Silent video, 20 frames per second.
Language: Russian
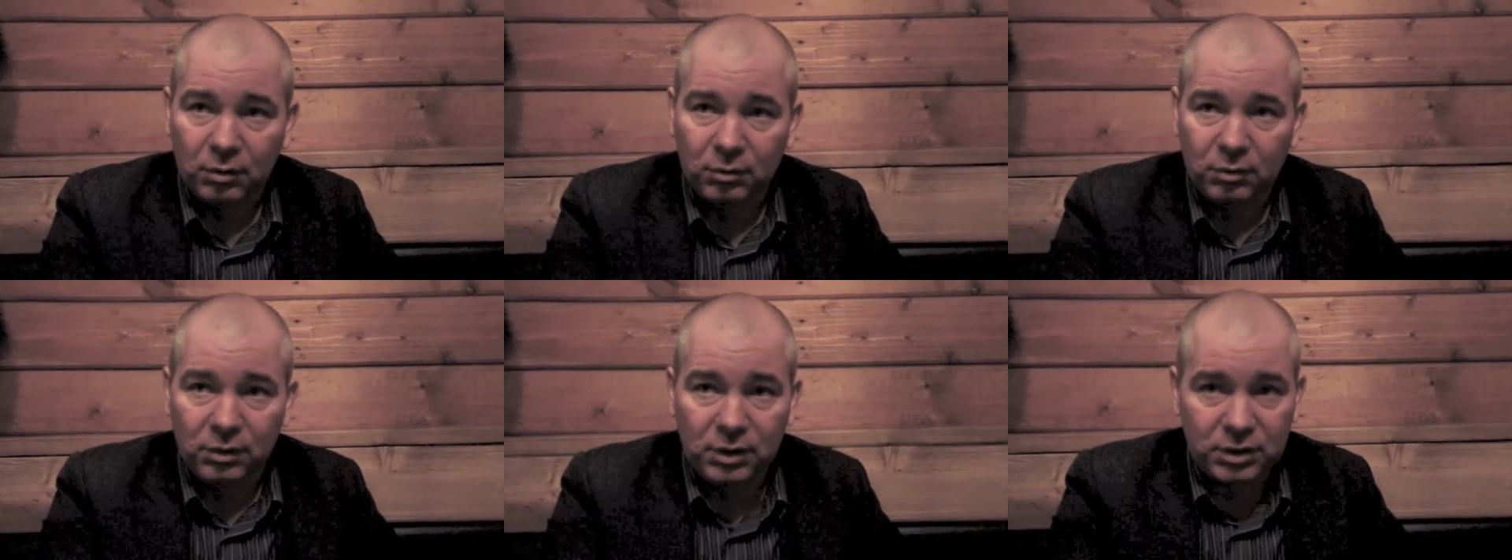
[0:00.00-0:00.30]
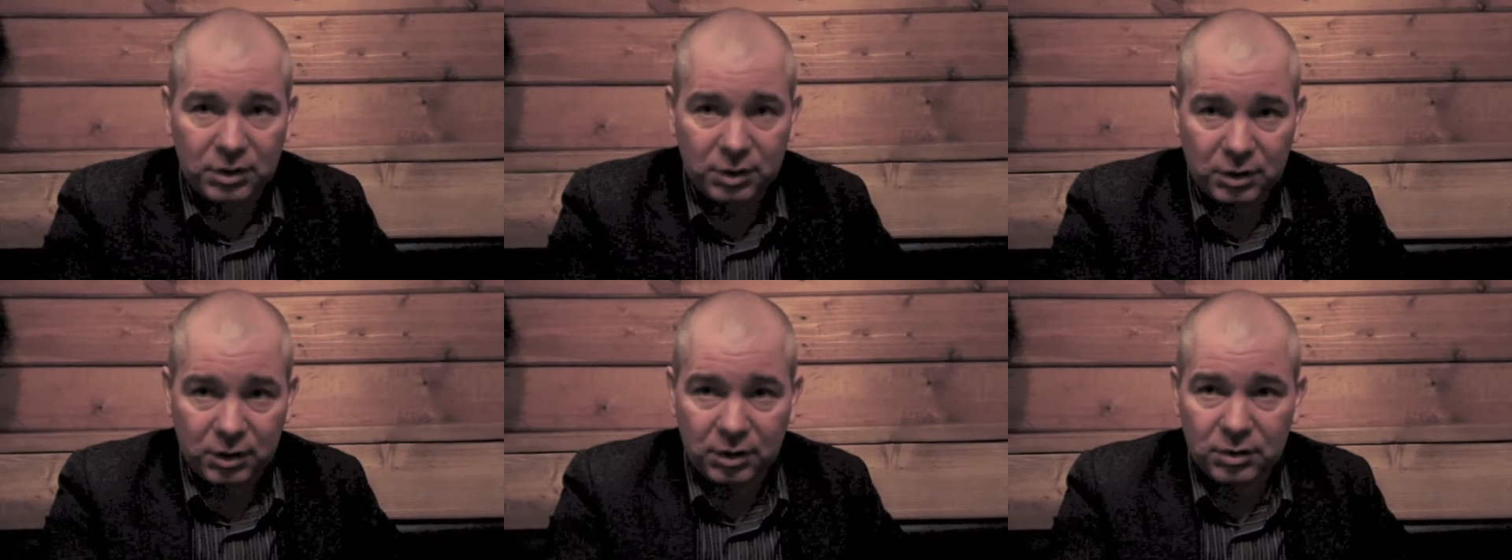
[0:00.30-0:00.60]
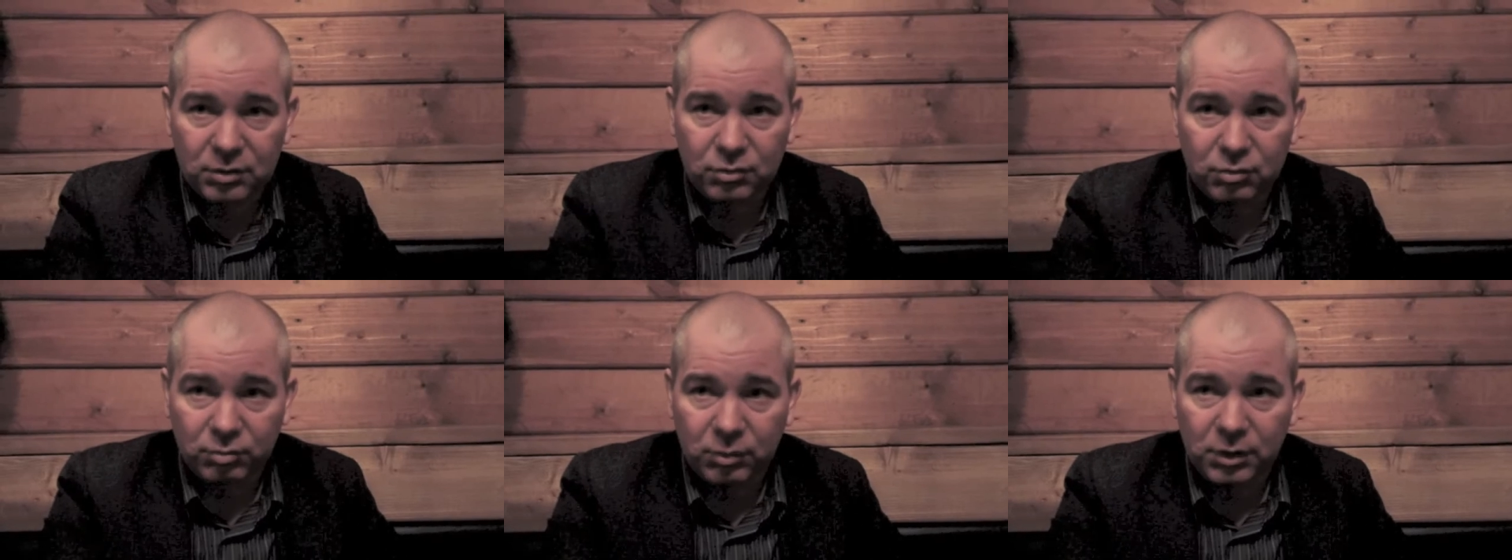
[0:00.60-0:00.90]
Даже
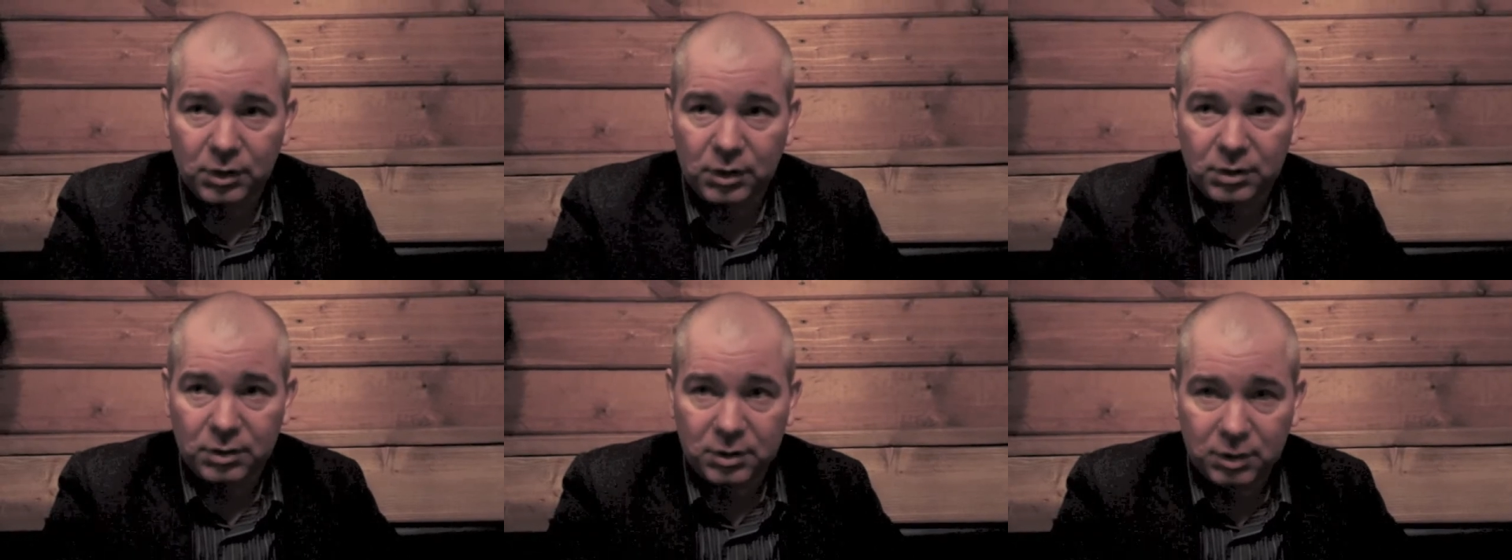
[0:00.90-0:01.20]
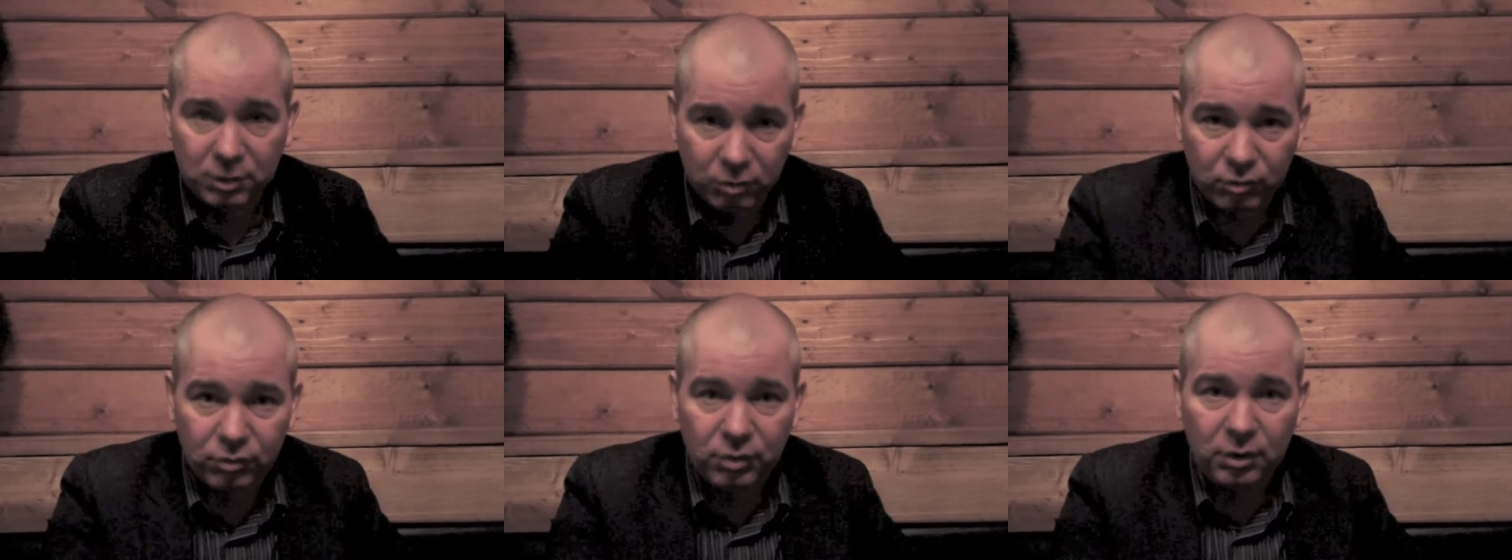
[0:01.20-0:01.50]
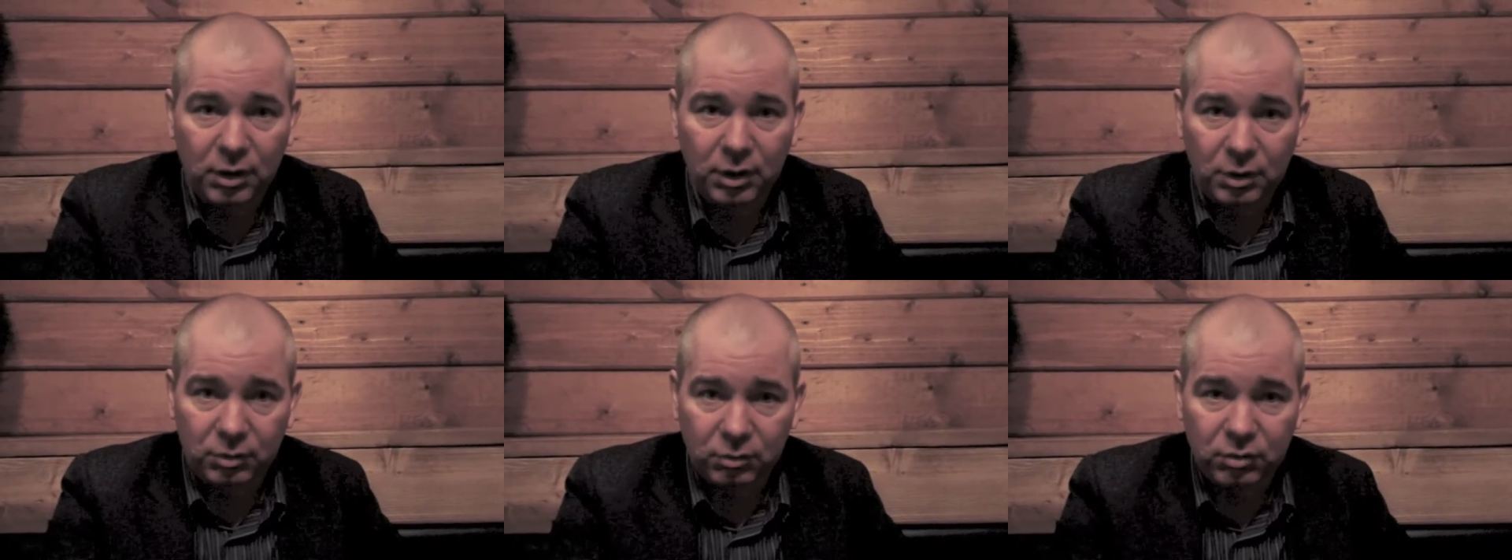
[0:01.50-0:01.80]
есть у меня
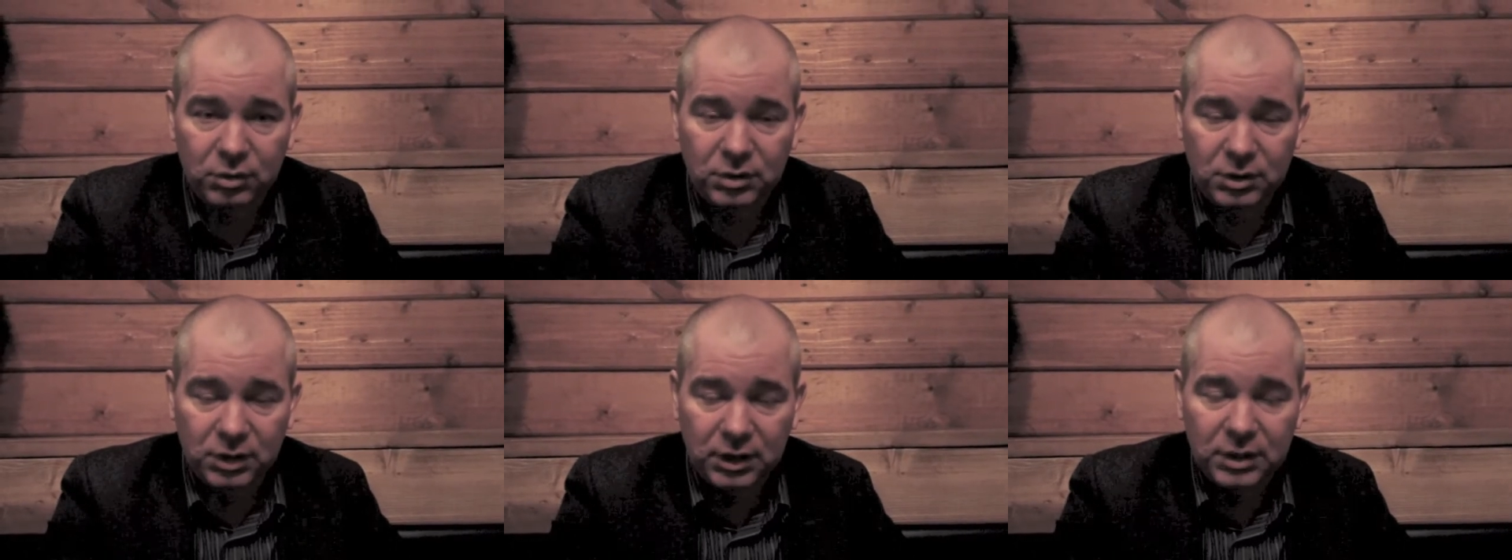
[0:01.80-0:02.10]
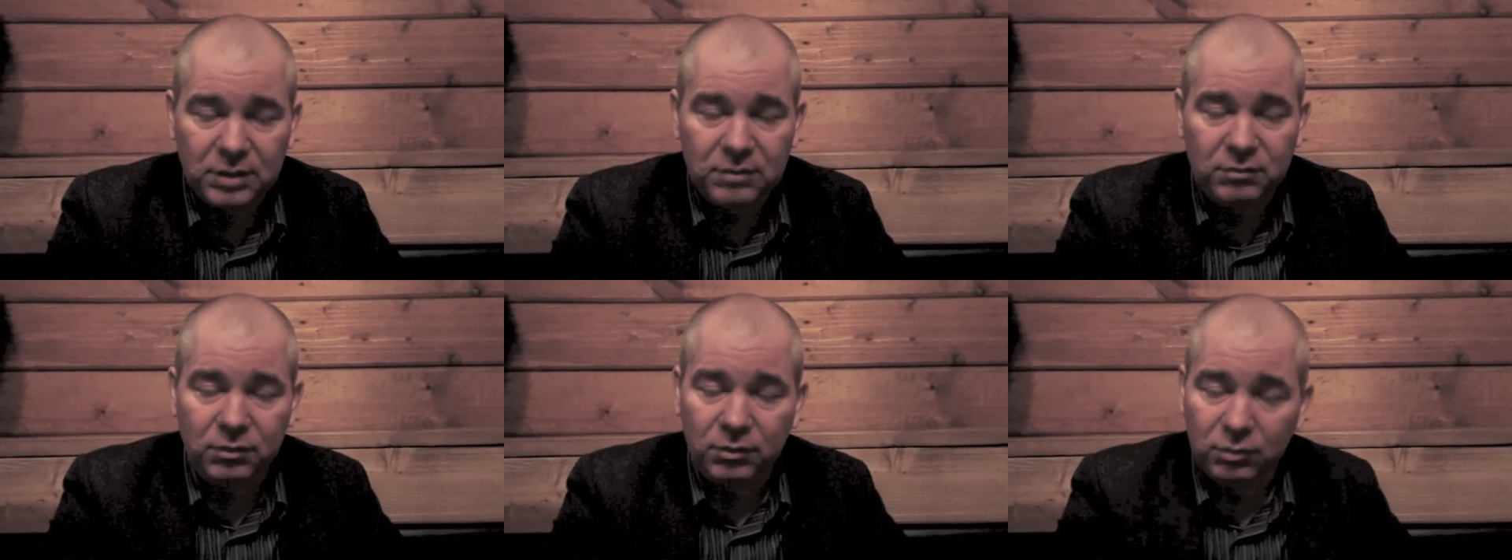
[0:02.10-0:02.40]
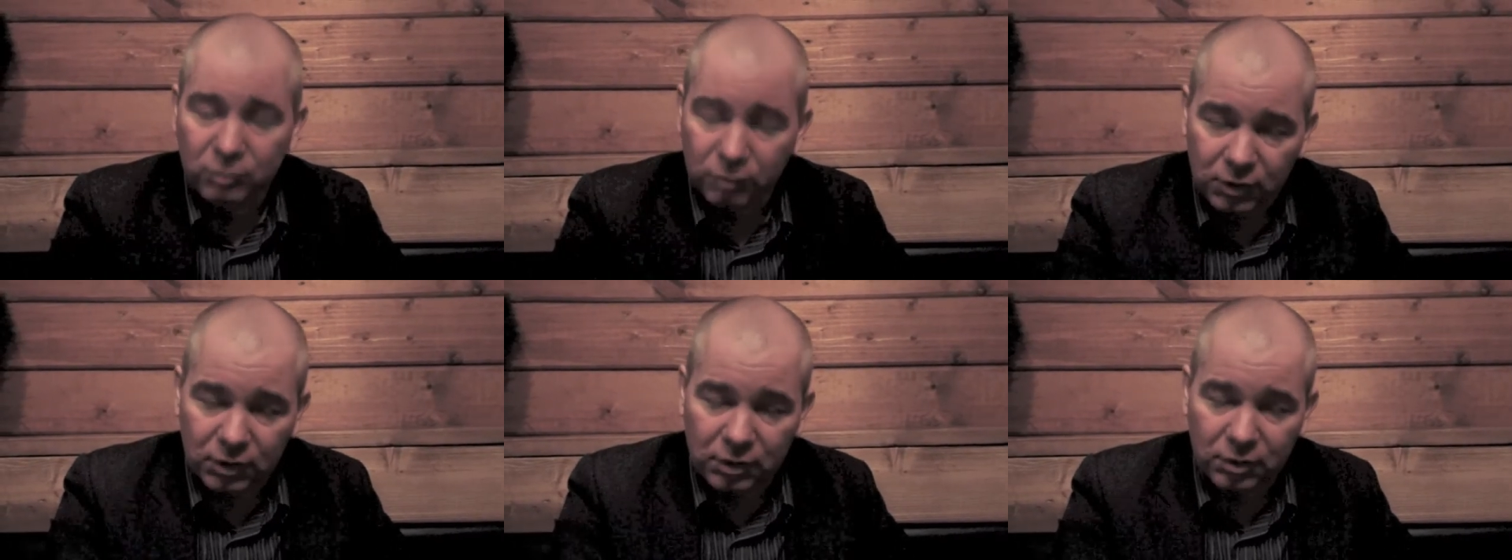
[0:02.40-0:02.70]
сотрудник, который заказывает у
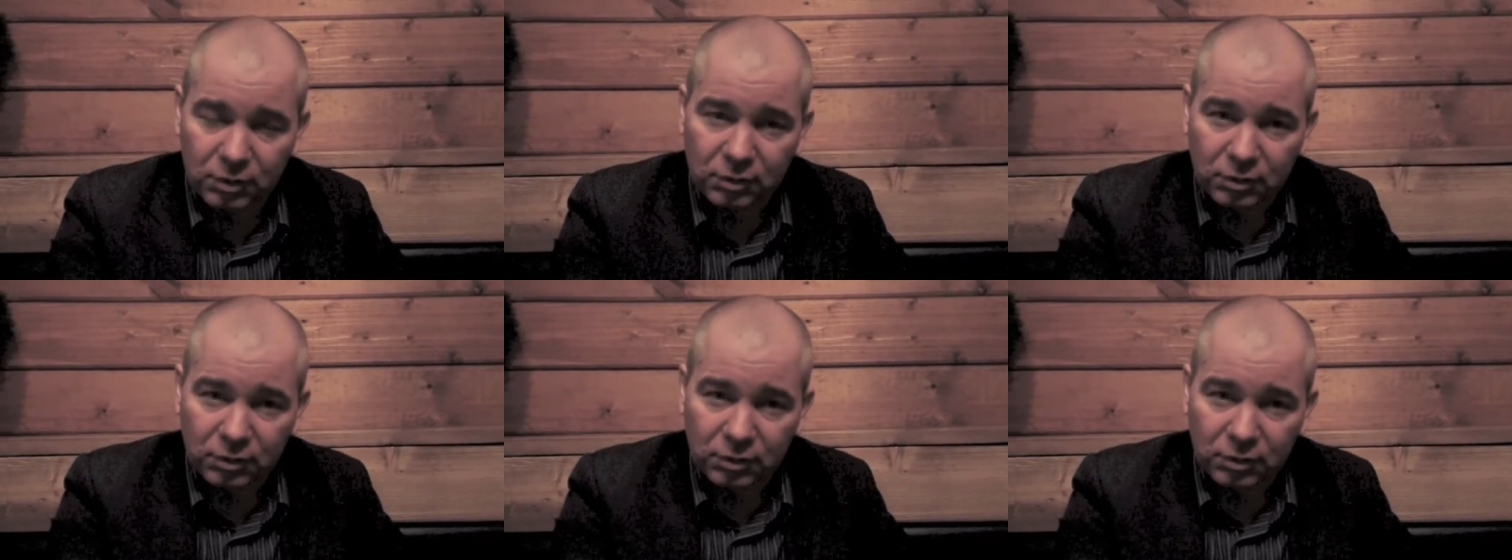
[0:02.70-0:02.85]
них